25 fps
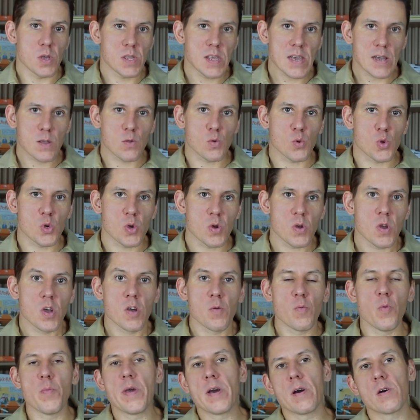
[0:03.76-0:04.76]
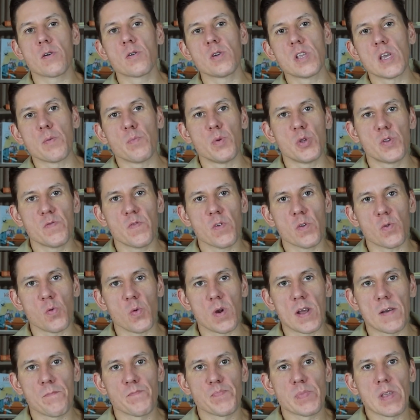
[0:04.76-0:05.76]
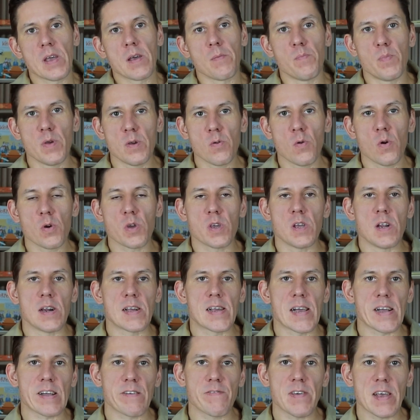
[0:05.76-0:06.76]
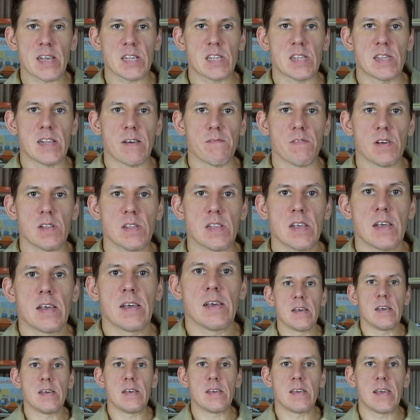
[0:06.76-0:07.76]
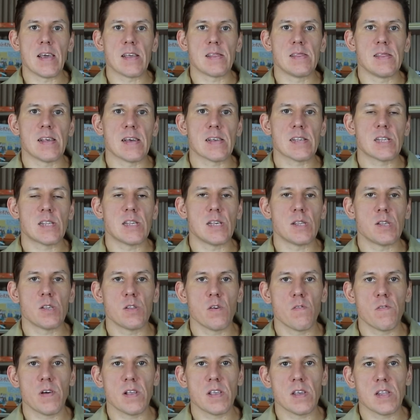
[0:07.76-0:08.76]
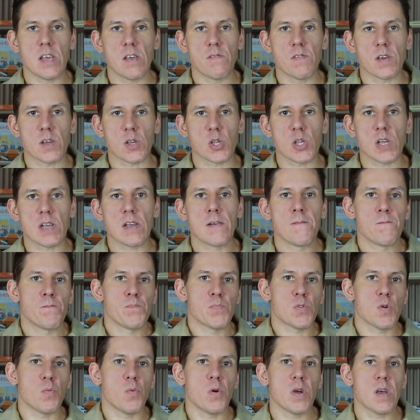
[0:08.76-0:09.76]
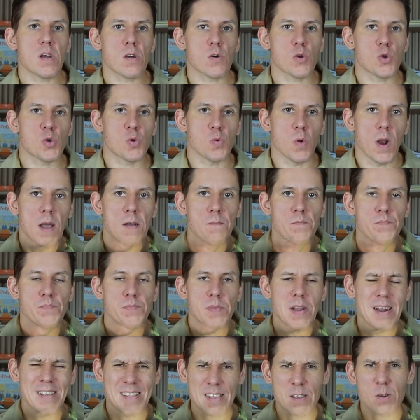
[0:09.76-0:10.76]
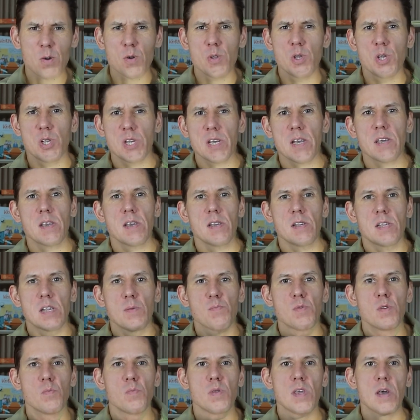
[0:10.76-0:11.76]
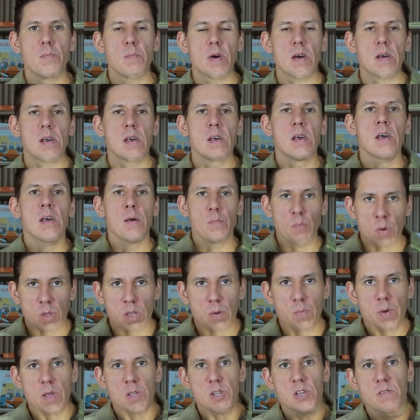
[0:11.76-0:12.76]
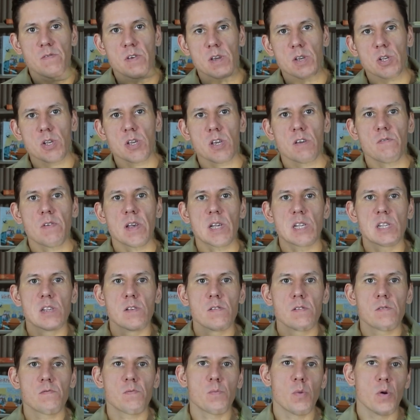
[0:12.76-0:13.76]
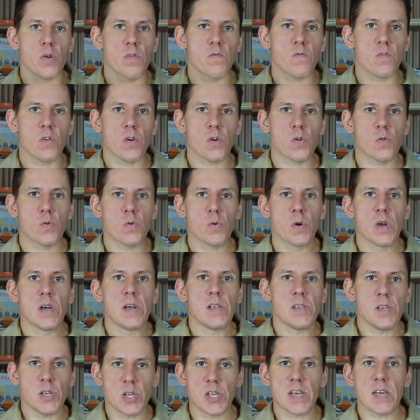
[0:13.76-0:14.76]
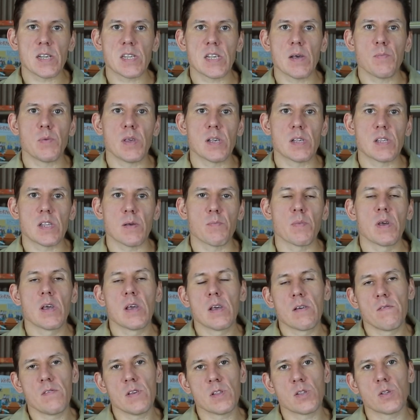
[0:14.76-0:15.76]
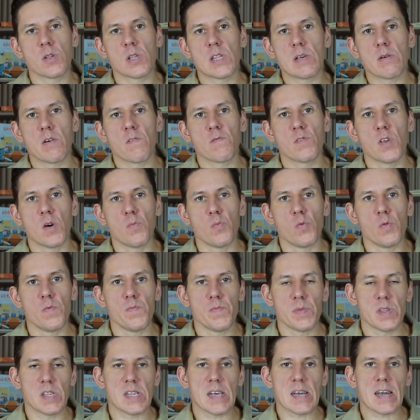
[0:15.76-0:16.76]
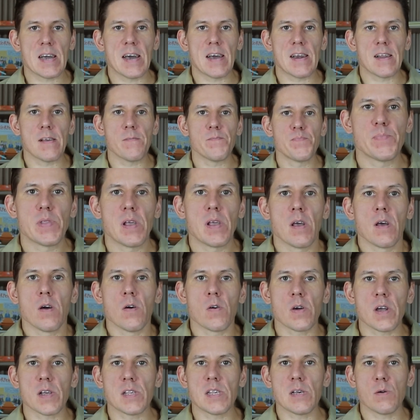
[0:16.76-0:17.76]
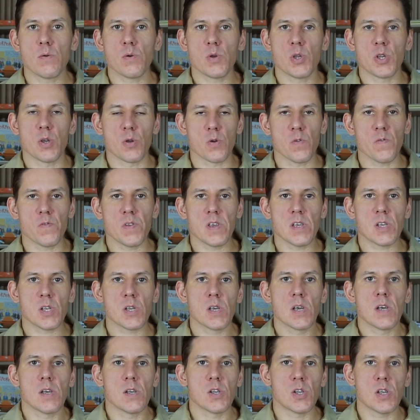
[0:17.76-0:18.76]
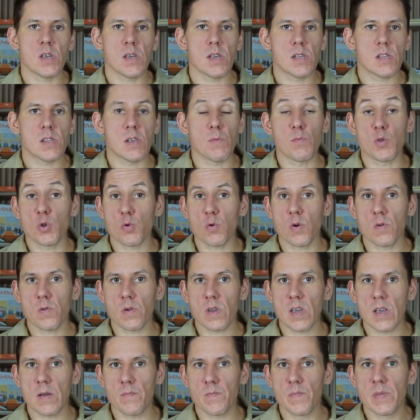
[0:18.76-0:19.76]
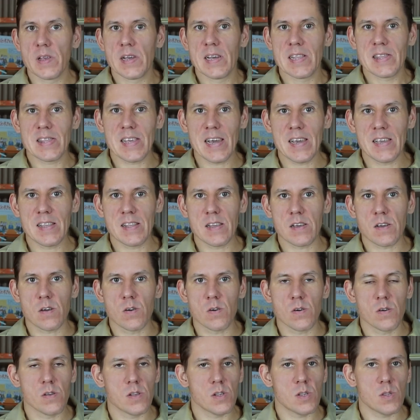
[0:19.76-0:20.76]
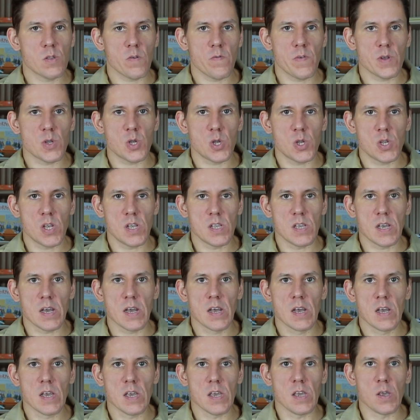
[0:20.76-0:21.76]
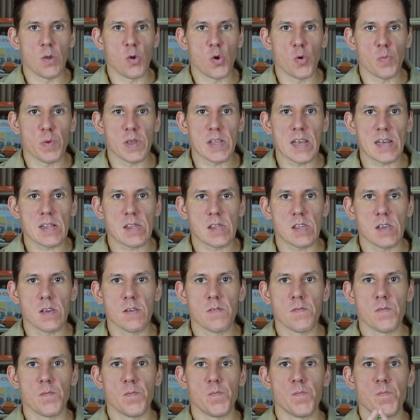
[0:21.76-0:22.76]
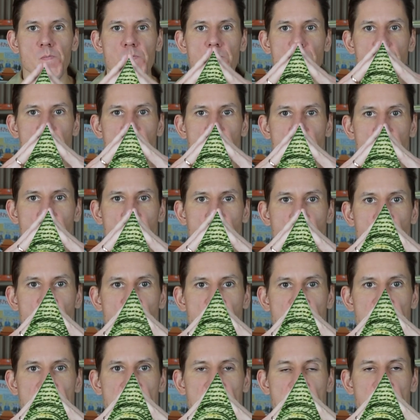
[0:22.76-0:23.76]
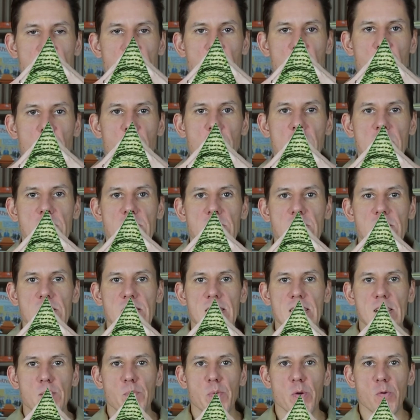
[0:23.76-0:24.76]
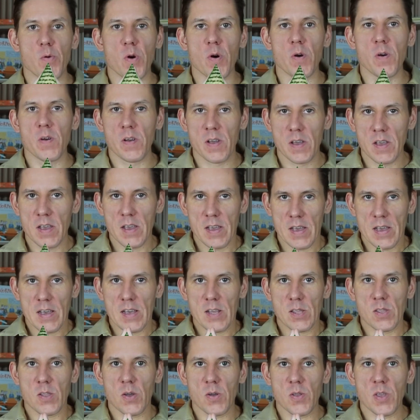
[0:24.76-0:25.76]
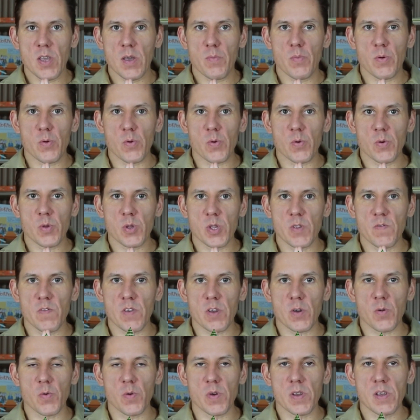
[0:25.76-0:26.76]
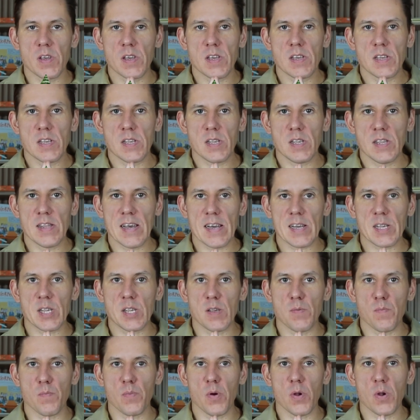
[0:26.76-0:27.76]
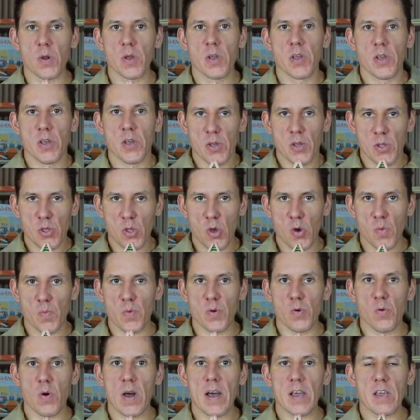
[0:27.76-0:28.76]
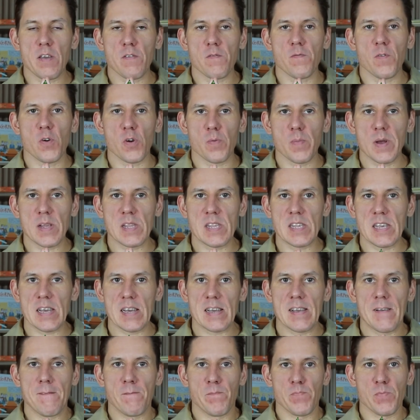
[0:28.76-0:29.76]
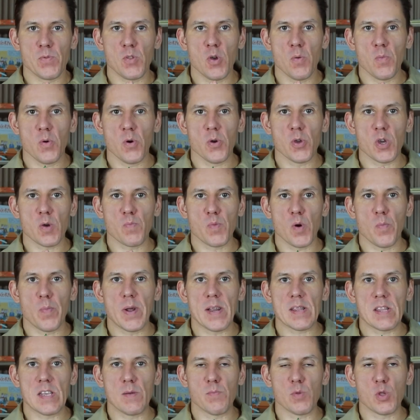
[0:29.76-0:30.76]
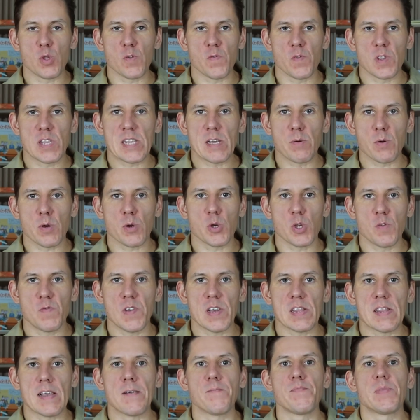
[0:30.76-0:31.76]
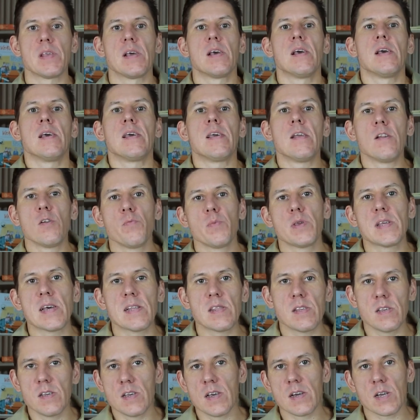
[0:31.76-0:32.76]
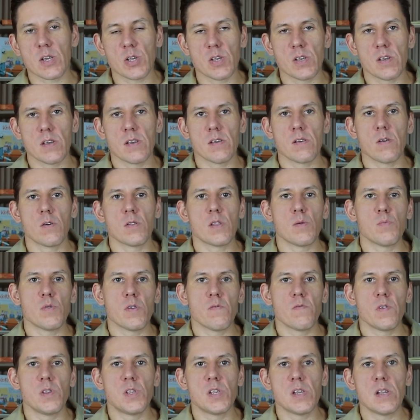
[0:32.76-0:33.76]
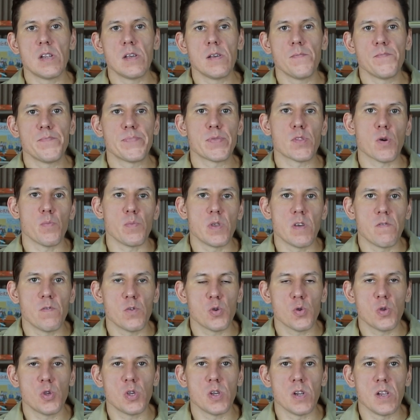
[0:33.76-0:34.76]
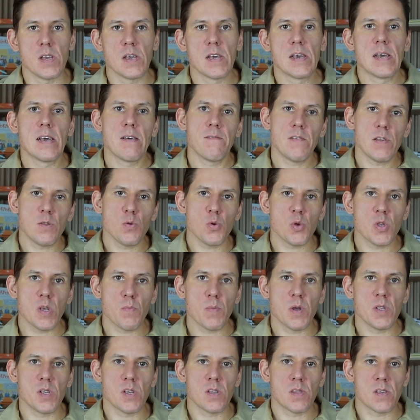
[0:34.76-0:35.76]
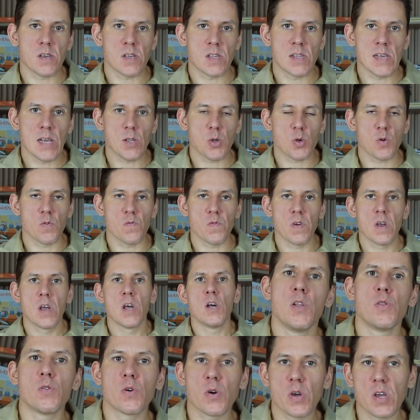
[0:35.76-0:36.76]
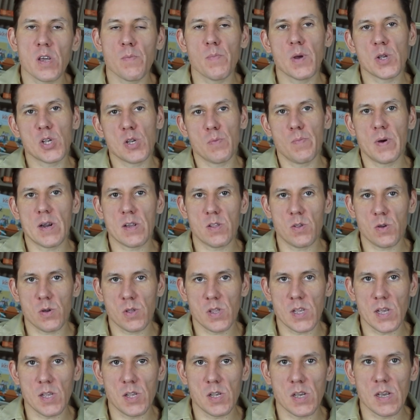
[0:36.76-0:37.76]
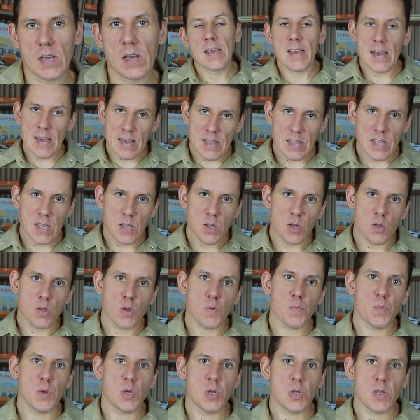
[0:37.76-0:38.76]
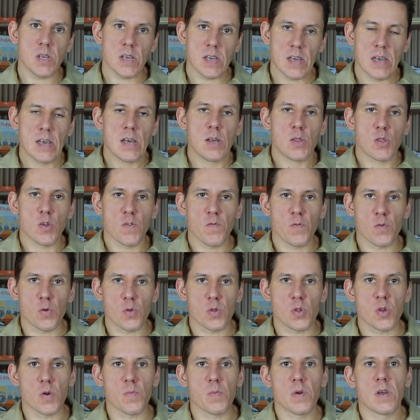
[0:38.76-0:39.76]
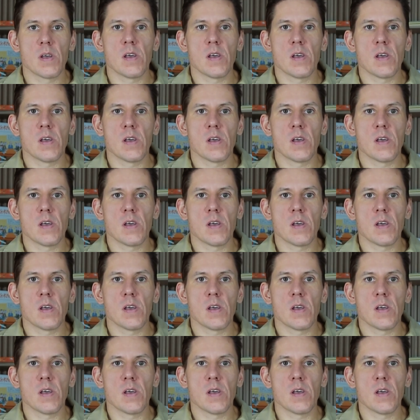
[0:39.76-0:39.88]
i tak dużo, bo miało go nie być w ogóle. Było kilka gwiazd nawet, y, jedna zdecydowanie największa to moja koszula. Dlatego dzisiaj jej ze mną nie ma, bo nie będzie większej gwiazdy w moim vlogu niż ja sam jestem, więc została w domu, za karę. Okazało się również, że jestem członkiem tajnego stowarzyszenia Illuminati. Dokładnie tak było. To nie był zwykły znak symbol. To była informacja do moich pobratymców z całego świata. Illuminati, jak się o tym dowiedzieli, to mnie wyrzucili, więc już nie będzie tych znaczków. No chyba, że bardzo chcecie. Jak chcecie, to piszcie, to wrócą,